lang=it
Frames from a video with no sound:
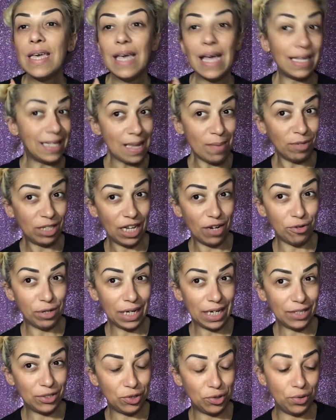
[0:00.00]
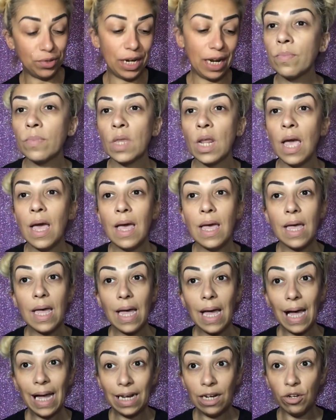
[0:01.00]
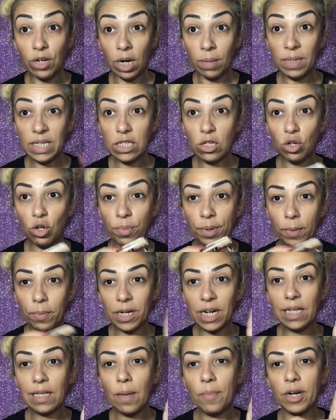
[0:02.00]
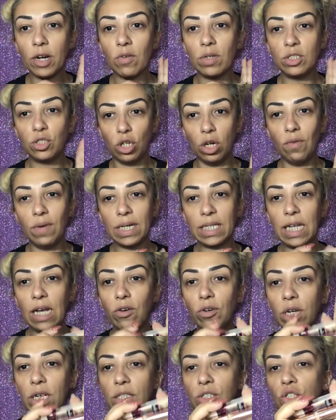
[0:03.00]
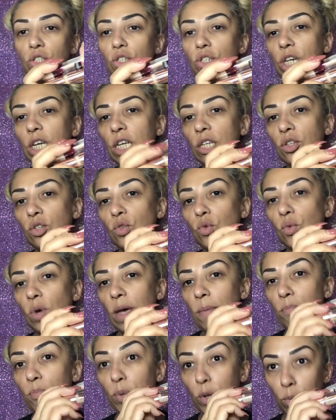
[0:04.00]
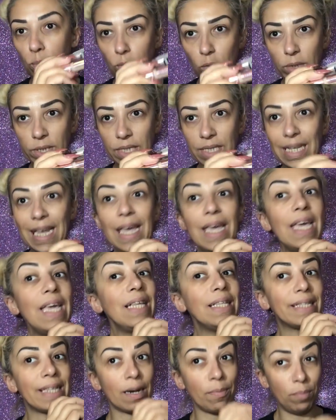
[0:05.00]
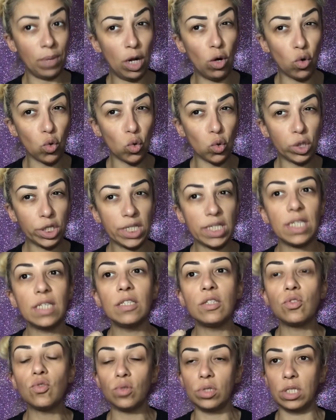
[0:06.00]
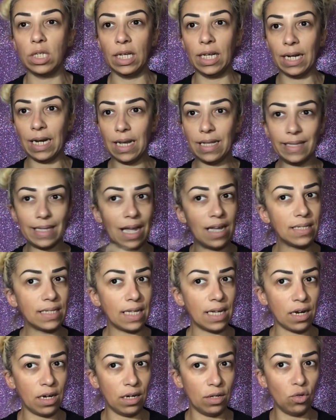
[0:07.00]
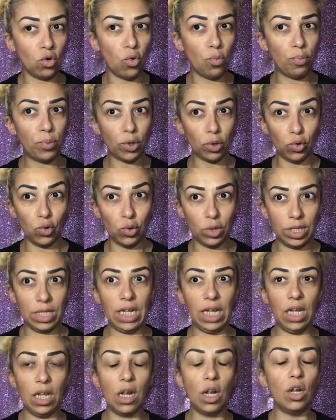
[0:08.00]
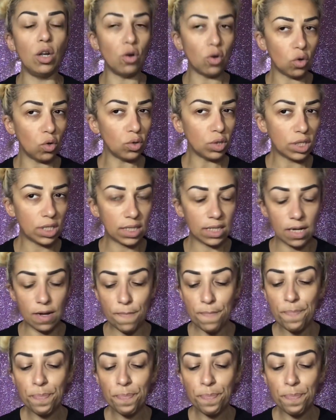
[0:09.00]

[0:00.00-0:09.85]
Andiamo dei correttori. Allora, mi sono preparata per quanto riguarda i correttori due proposte, entrambe low cost, tutte in realtà saranno prodotti low cost,